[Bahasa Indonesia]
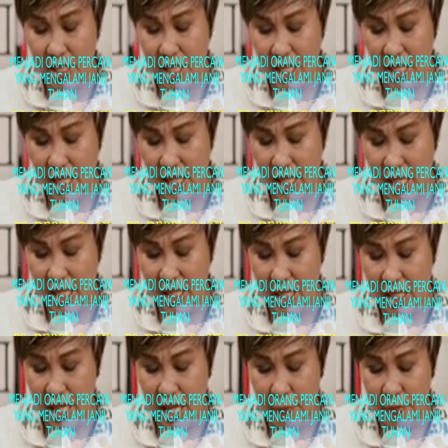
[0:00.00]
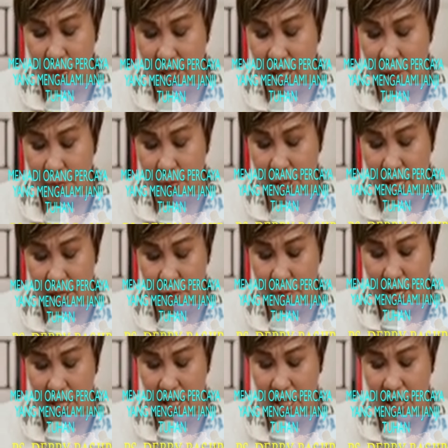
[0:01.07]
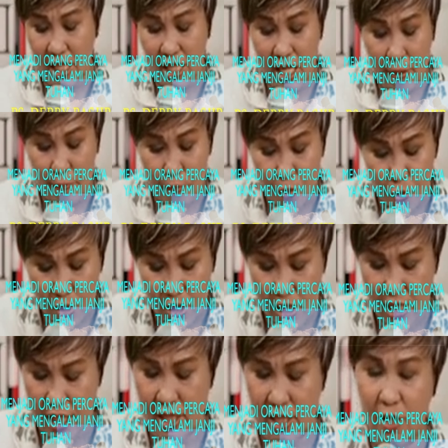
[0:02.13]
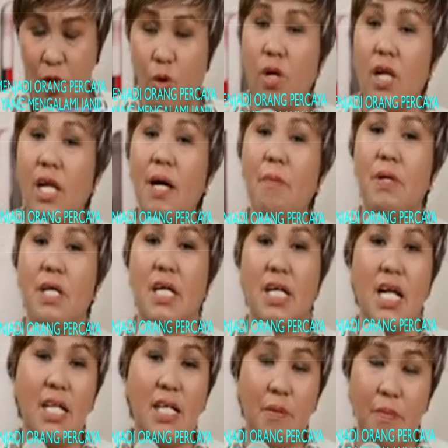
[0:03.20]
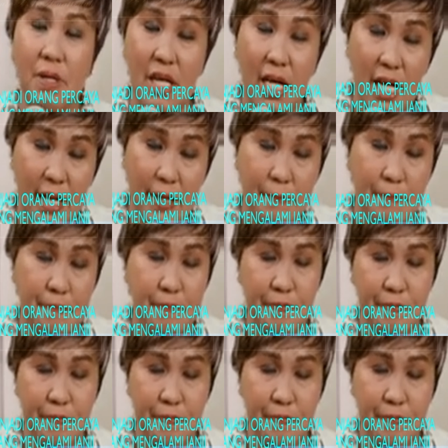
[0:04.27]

di sana dikatakan tetapi tanpa iman tidak mungkin orang berkenan kepada Allah.